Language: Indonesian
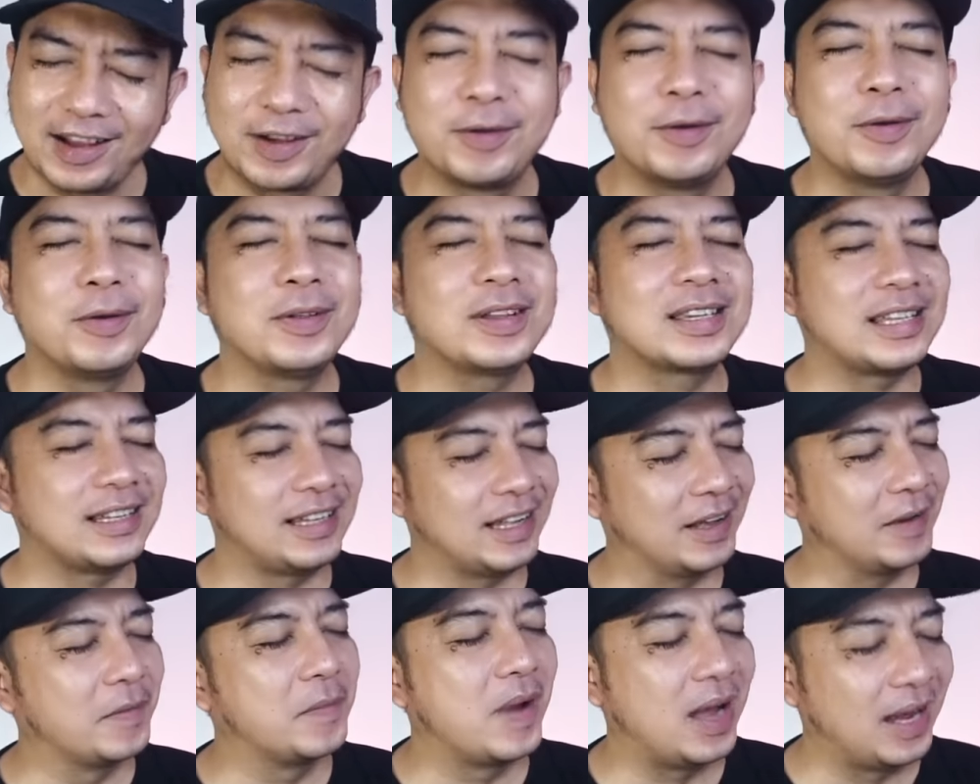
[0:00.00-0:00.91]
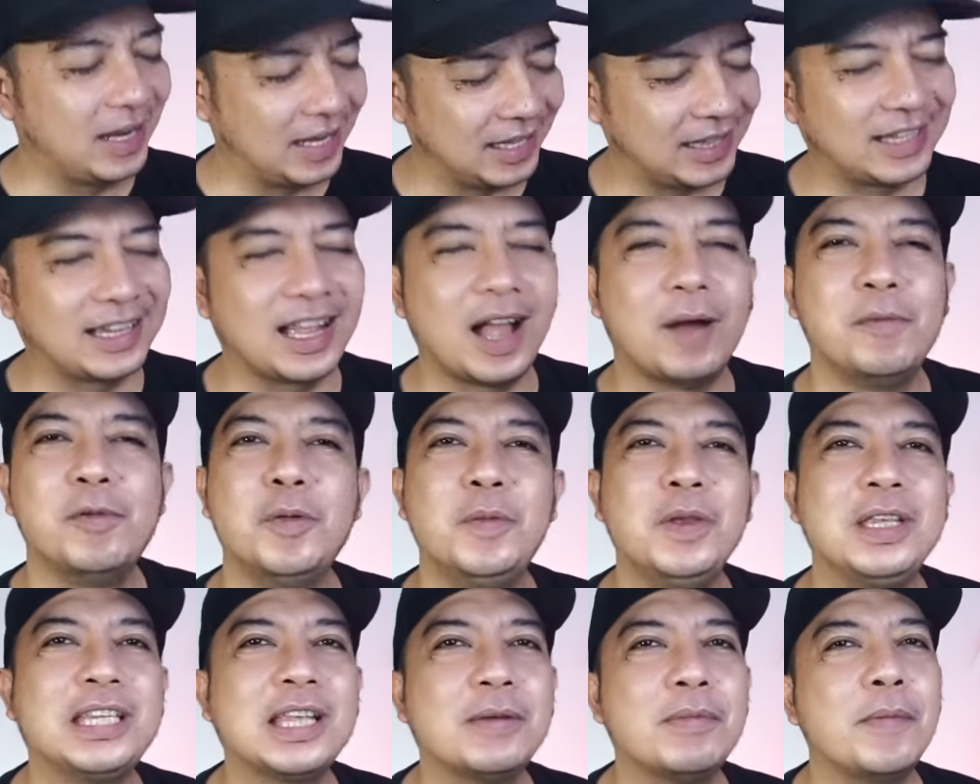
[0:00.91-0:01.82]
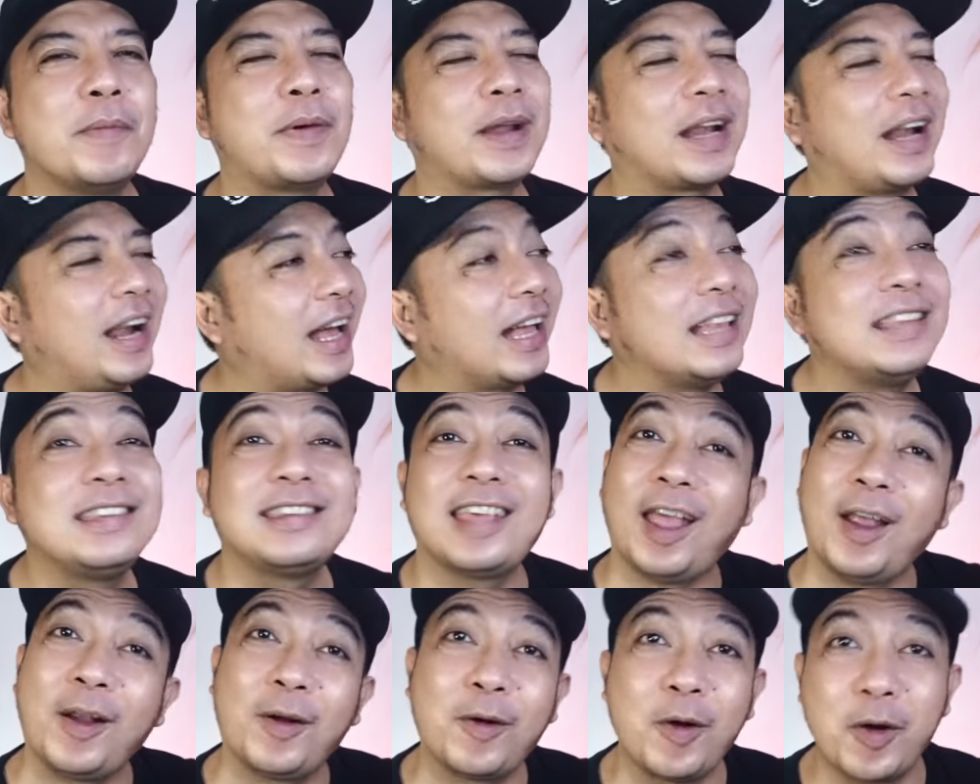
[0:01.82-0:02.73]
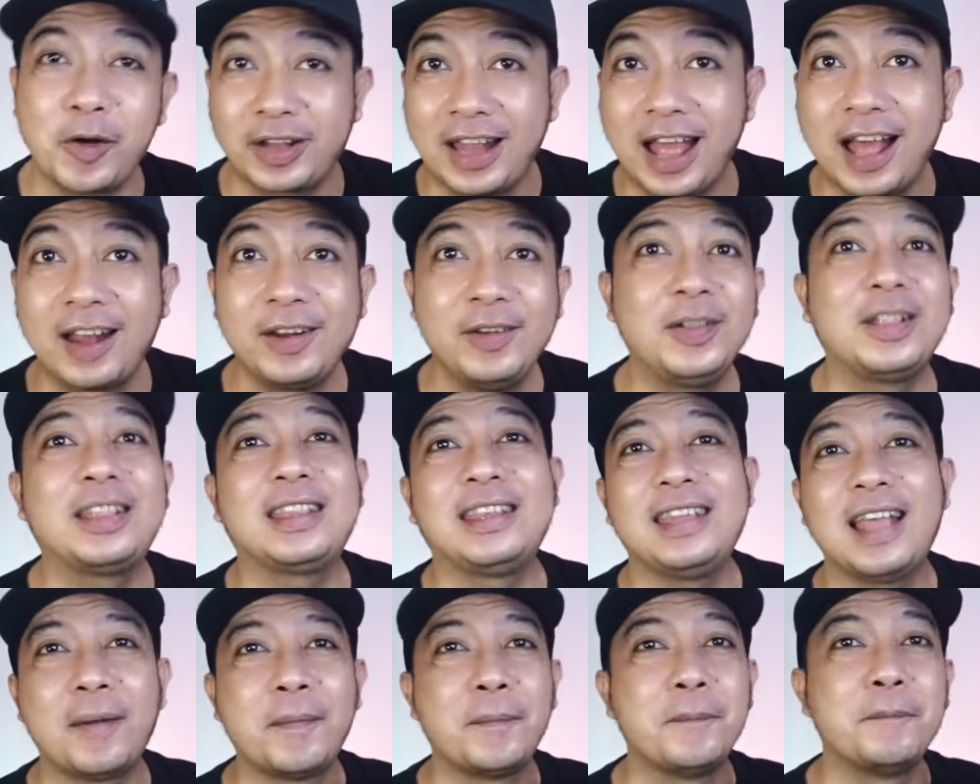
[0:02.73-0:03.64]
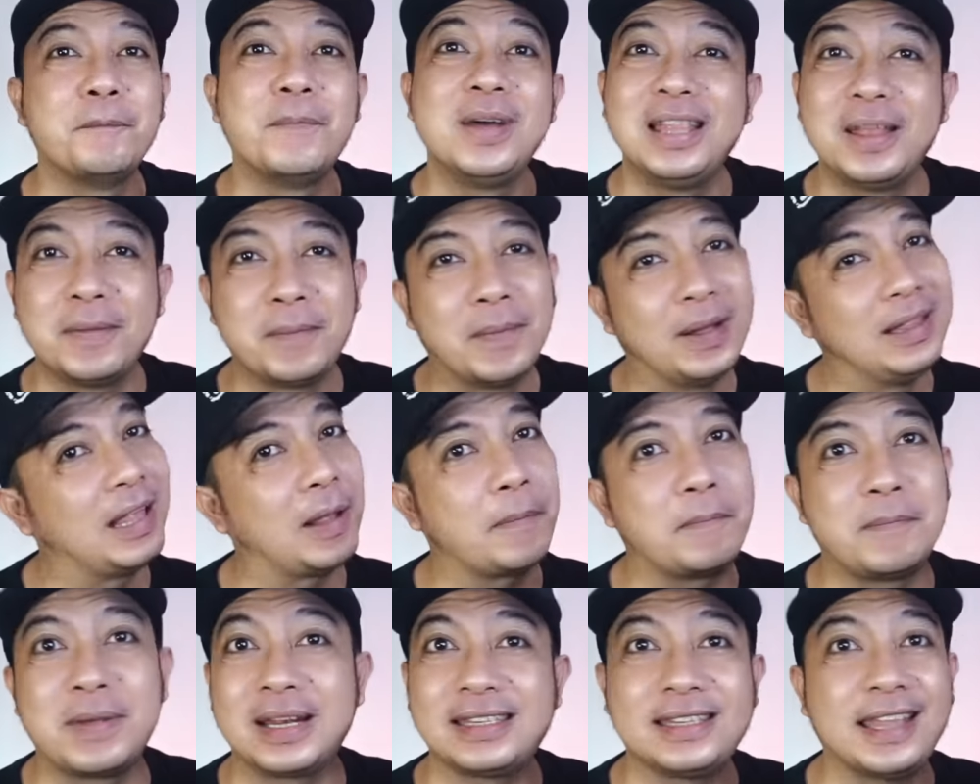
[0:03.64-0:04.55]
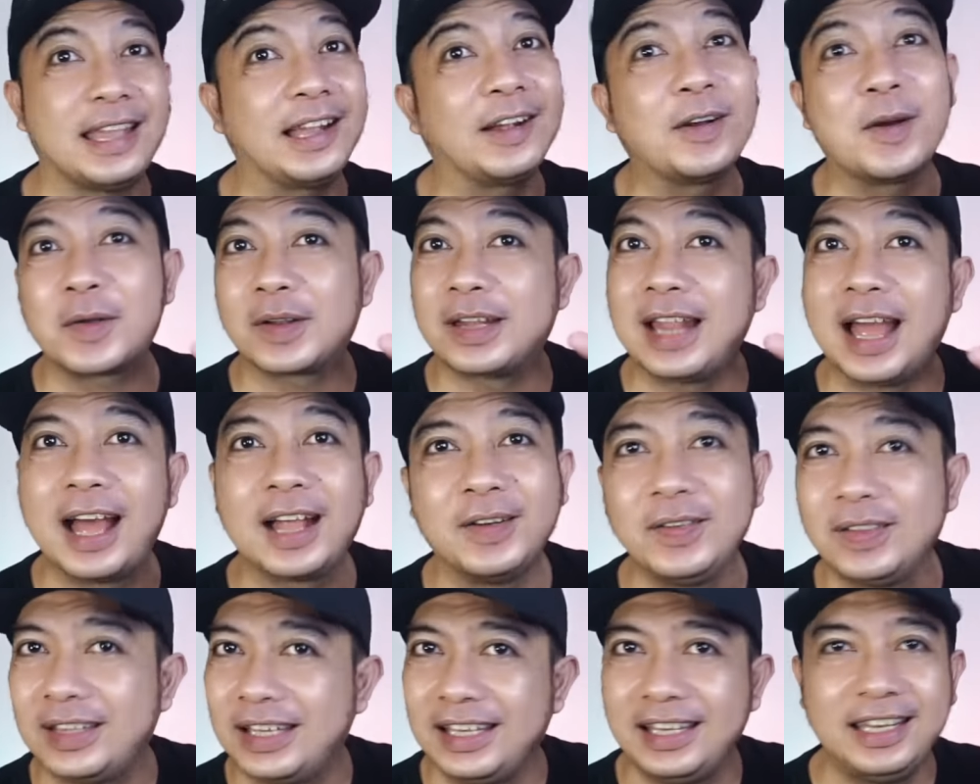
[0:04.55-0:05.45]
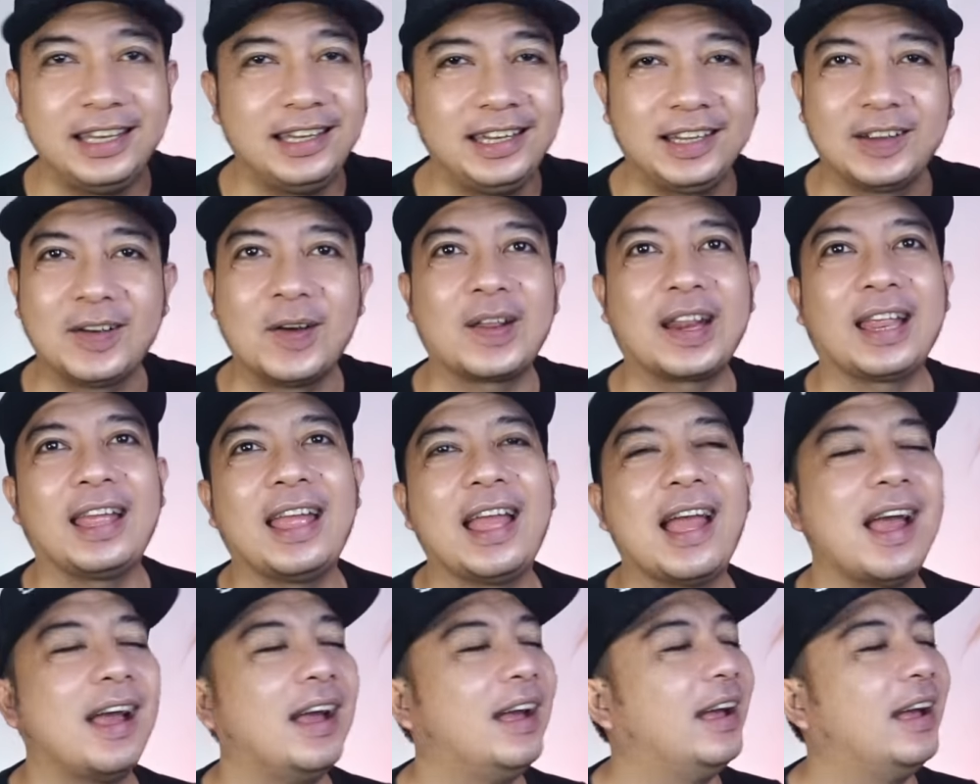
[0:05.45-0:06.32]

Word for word: aku senang banget kamu bisa memperkenalkan cengkok dangdut yang benar-benar bercengkok dangdut ini di Korea.